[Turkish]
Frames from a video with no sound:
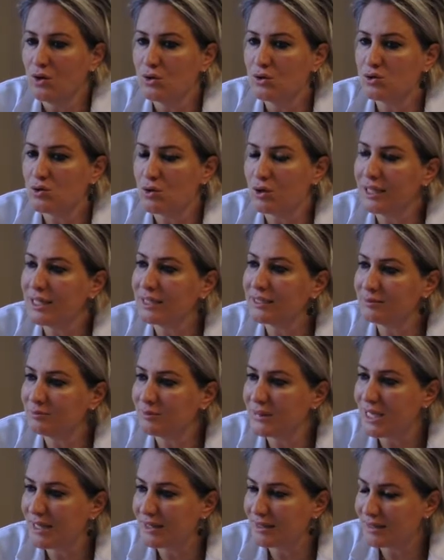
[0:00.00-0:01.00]
çok
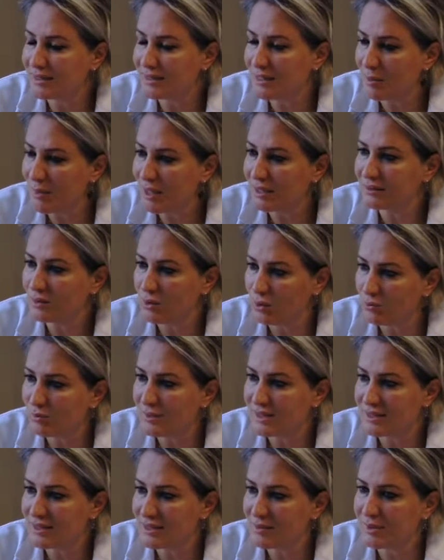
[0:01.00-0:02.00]
yakın bir zamanda
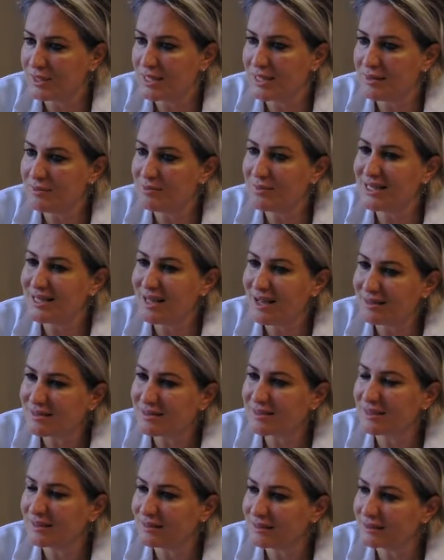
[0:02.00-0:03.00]
olmasa bile mide
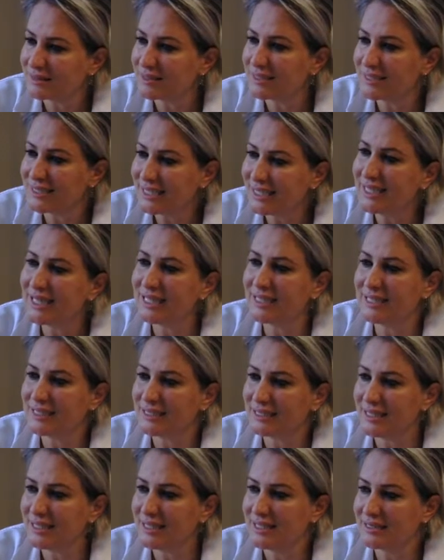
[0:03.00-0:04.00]
hastalıkları
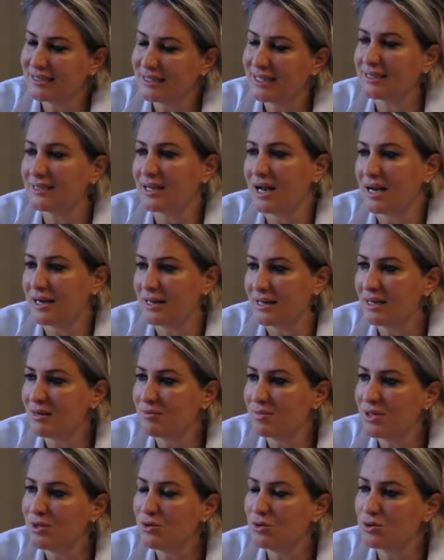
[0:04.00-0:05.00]
genellikle
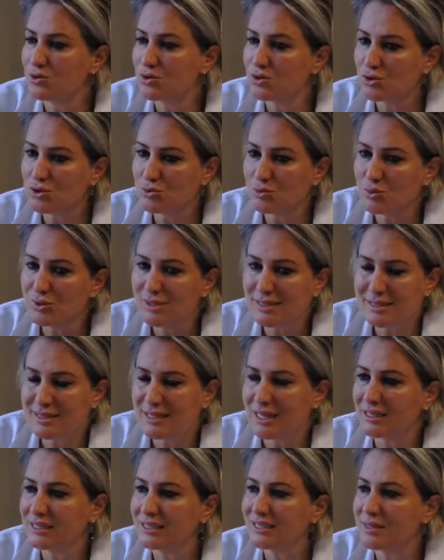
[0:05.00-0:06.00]
tekrarlayabiliyor çünkü bu
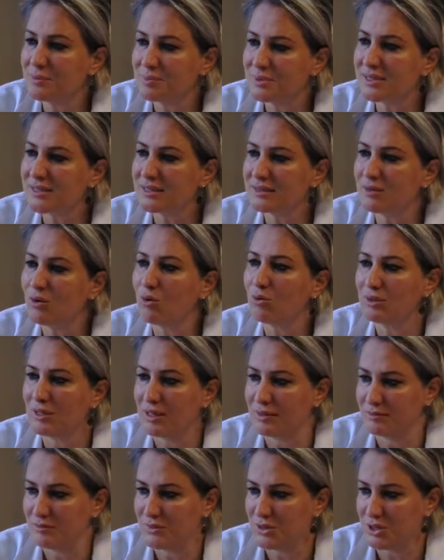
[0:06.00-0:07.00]
insanın yapısında
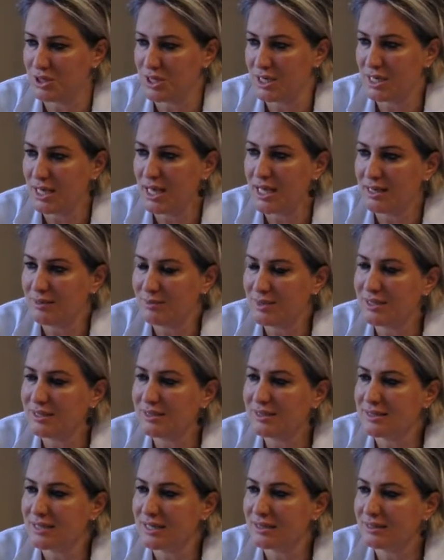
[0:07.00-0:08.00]
olan bir şey yani bir
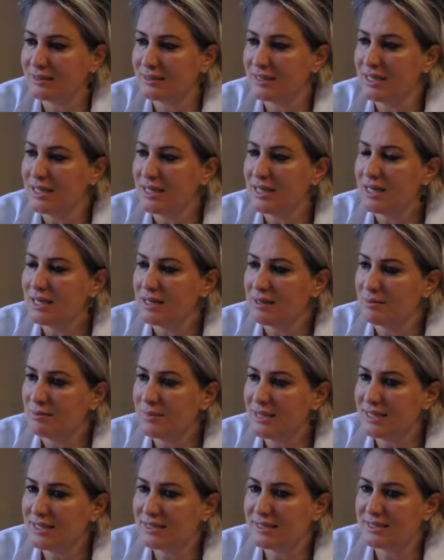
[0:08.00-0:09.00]
insanın
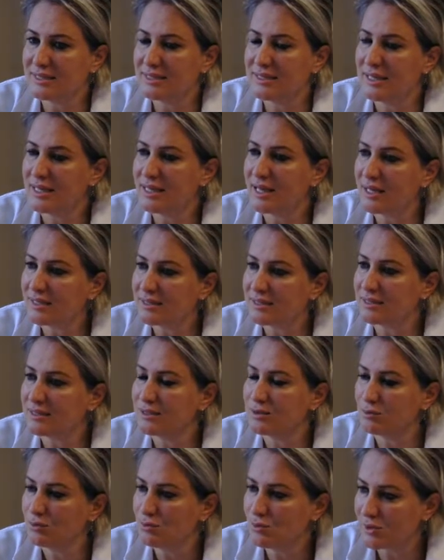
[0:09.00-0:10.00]
midesinde
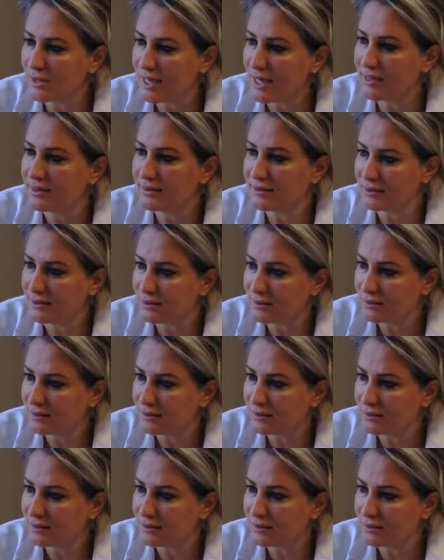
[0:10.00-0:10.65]
gastrit ülser